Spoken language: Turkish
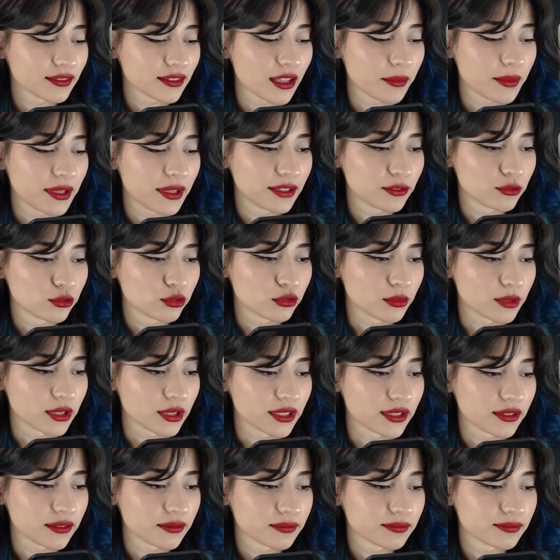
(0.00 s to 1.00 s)
tamam elini tuttum
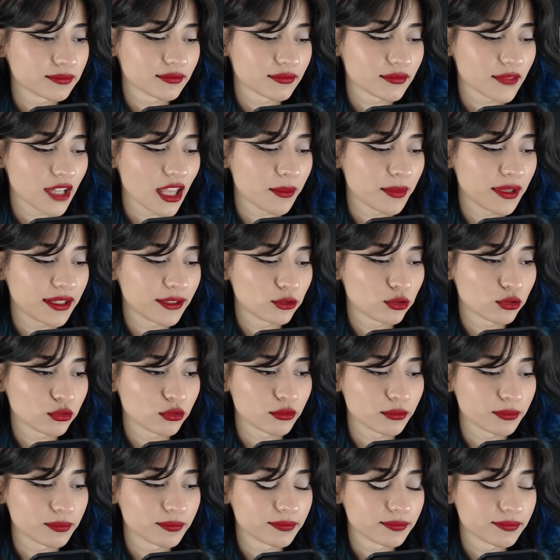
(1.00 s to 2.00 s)
hadi. Tamam elini
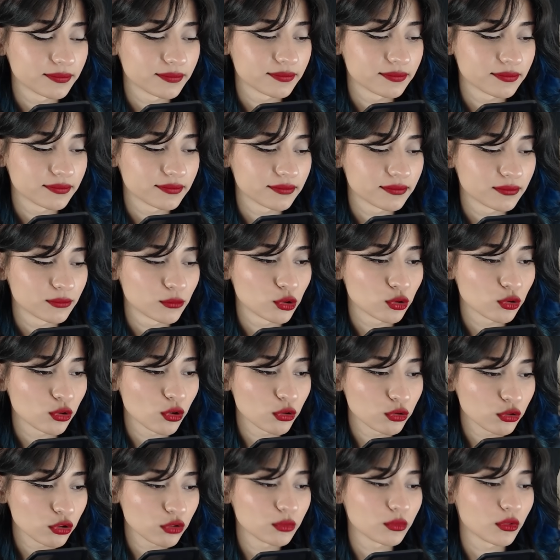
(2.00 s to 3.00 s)
tuttum. Mutlu
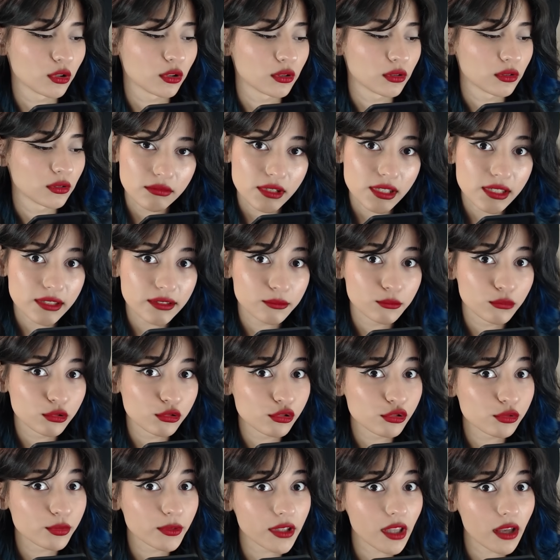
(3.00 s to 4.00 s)
oldun mu? İlk
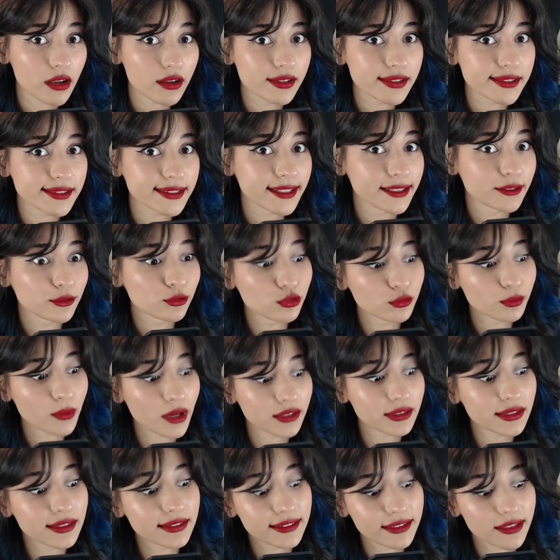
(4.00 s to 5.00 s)
buluşmadan kızın elini
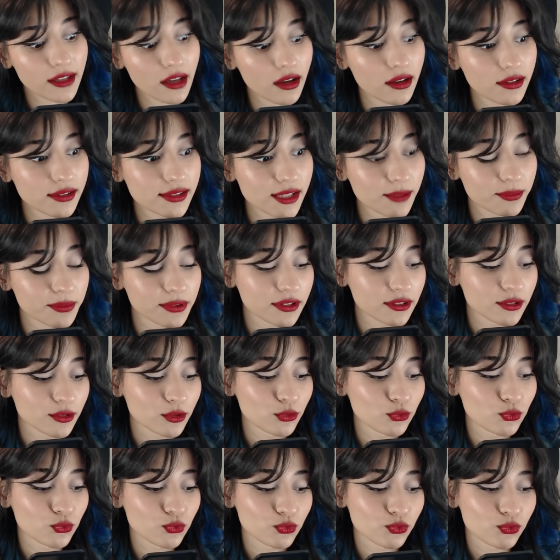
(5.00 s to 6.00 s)
tutmak nedir ya? Sapık.
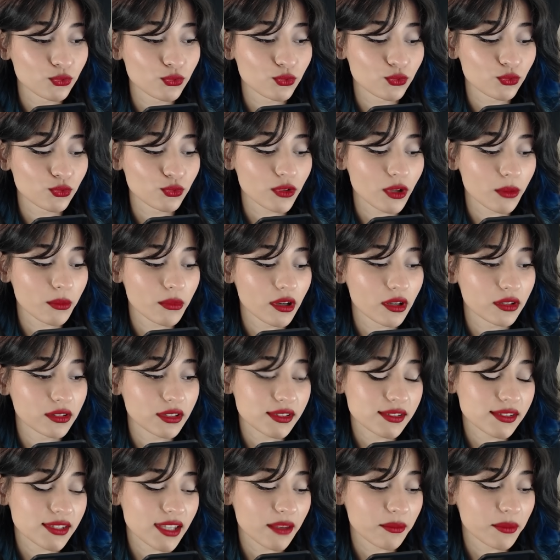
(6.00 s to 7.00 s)
Üf. Aman
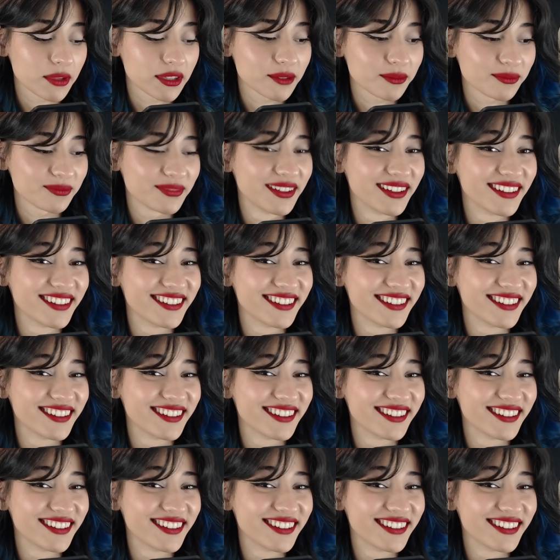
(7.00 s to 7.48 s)
hiç sevmedim.